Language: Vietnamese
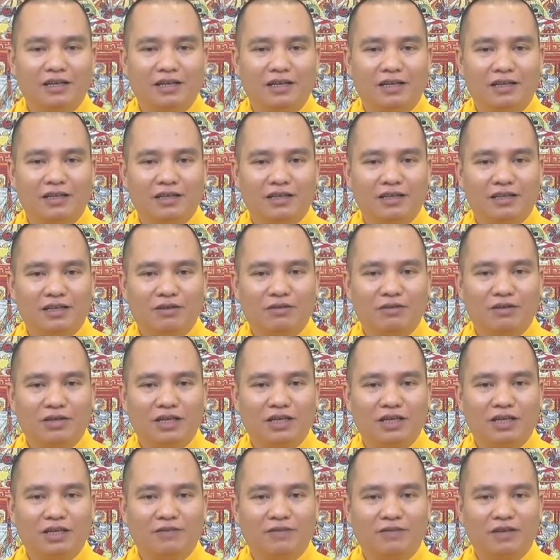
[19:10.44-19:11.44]
à, như trong
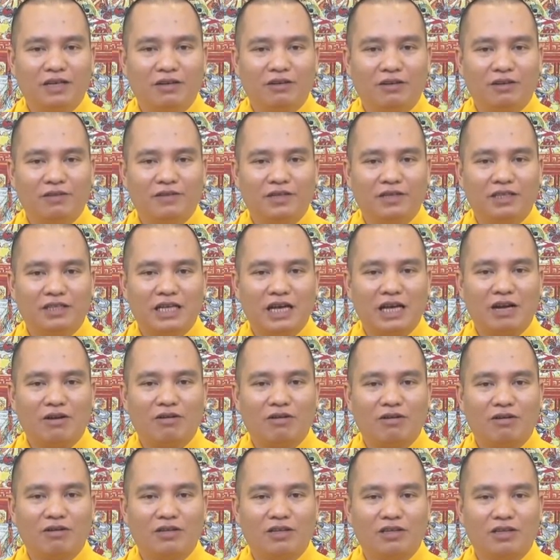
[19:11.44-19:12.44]
kinh đức phật nói vì
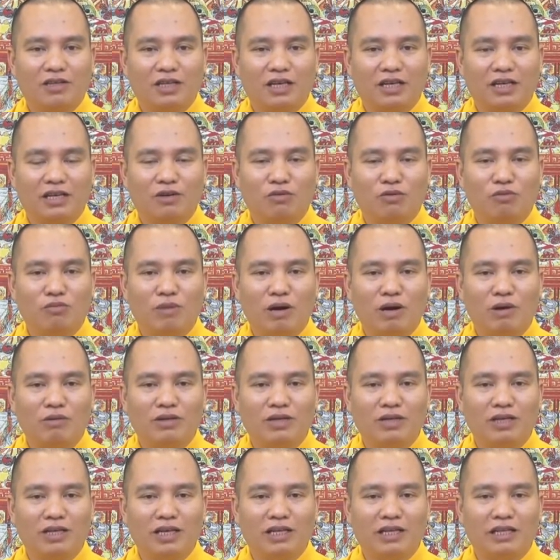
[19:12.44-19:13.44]
sao có những kẻ đồng
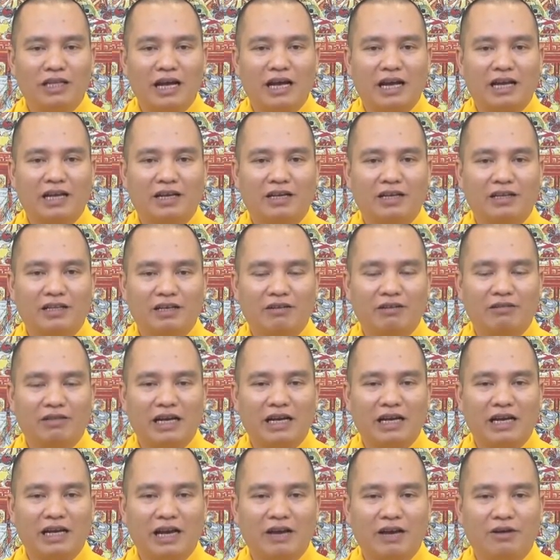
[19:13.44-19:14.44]
bóng những kẻ tà theo
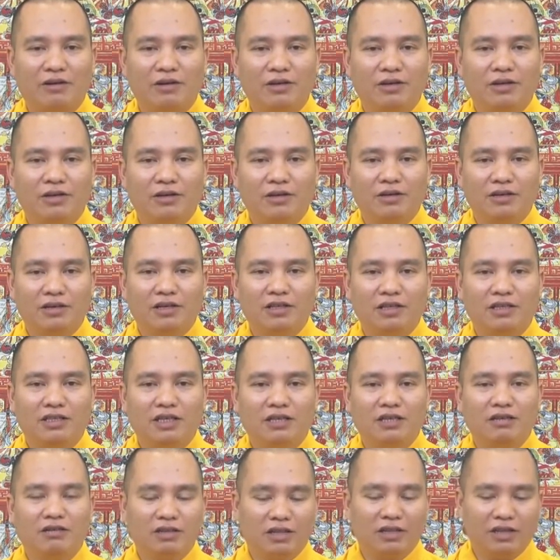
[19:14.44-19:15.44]
tà đạo đời
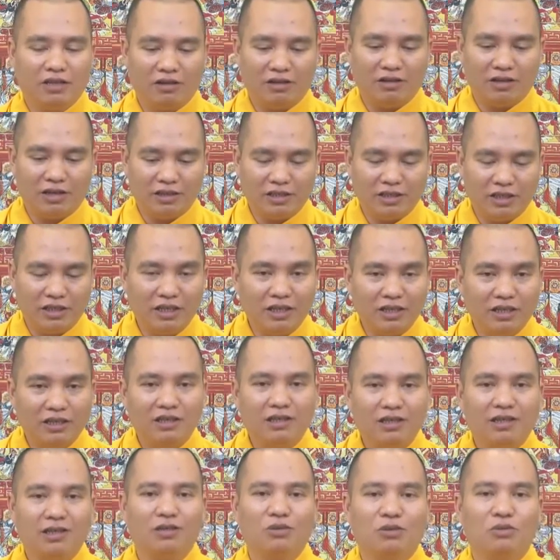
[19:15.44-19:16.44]
trước có thể họ là chính là
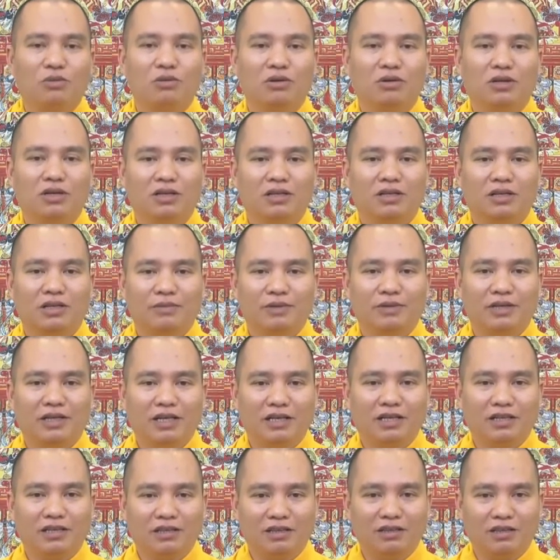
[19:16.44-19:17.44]
những người tu thậm chí
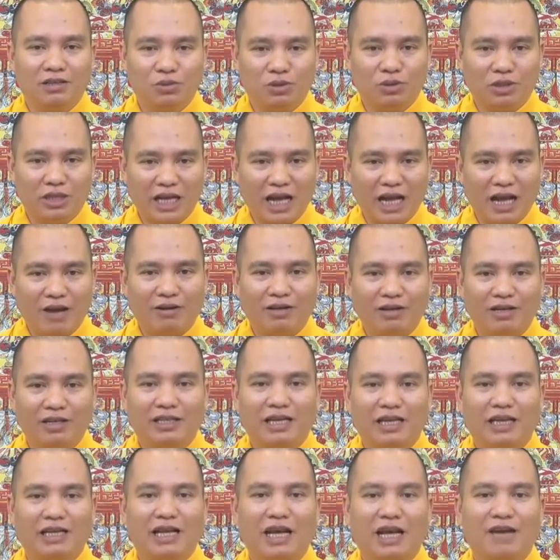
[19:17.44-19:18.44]
là những người xuất gia người
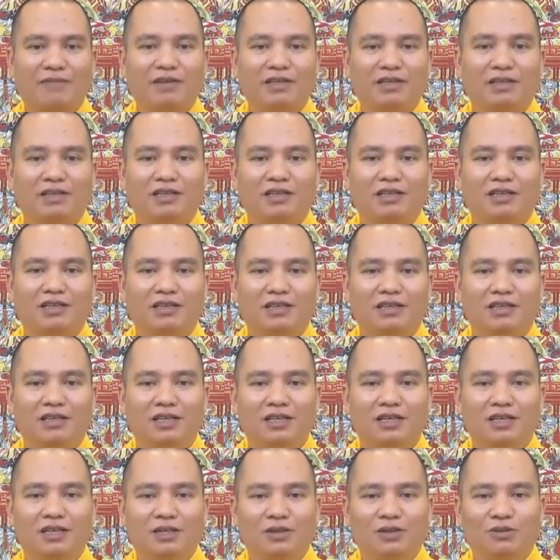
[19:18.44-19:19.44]
tại gia phật tử
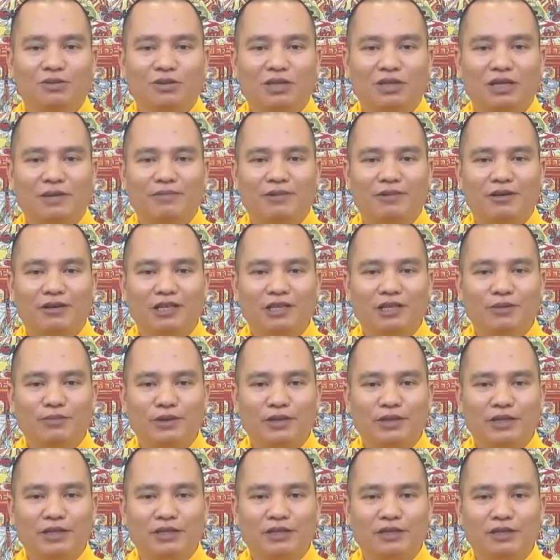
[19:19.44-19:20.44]
tu tập đó nhưng
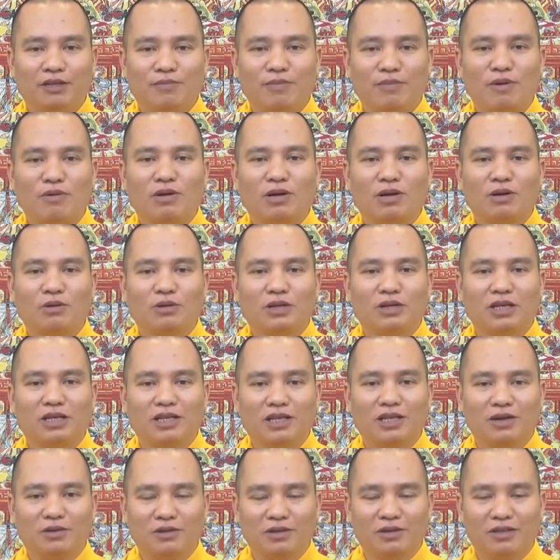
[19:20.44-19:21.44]
mà gì do mong cầu
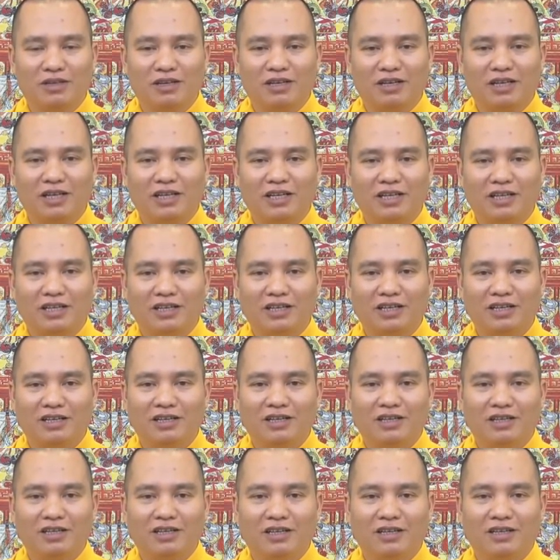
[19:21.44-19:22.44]
thần thông cho nên á
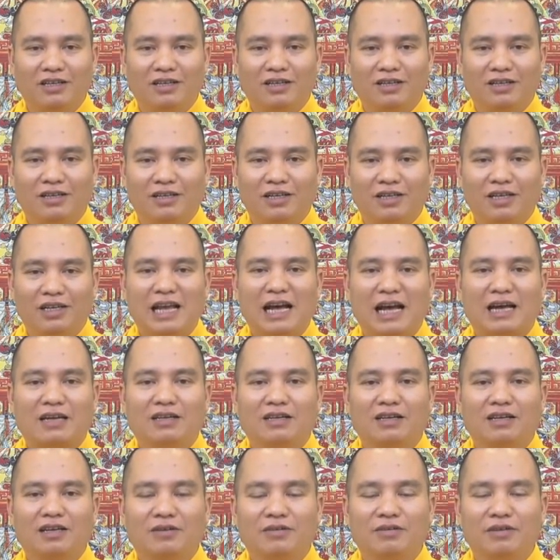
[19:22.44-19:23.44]
đi lạc
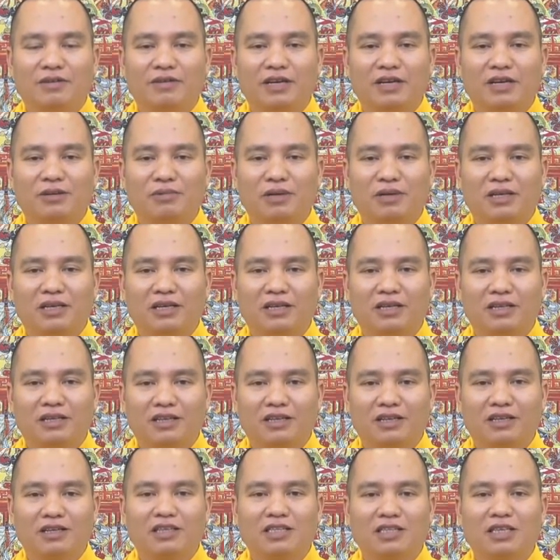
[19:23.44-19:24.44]
đường vì vậy mà gì
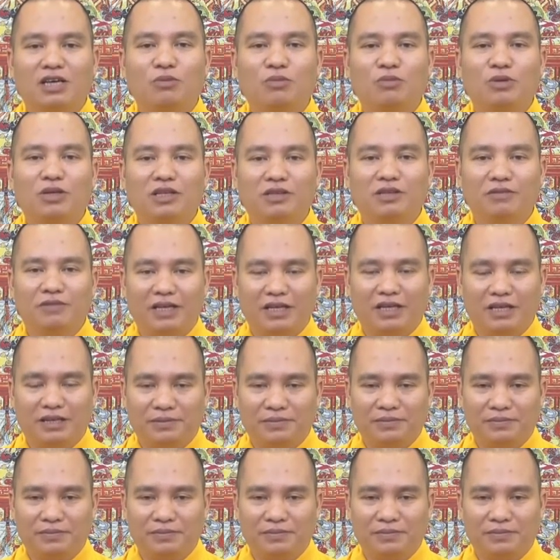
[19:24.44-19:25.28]
đến đời sau bị như vậy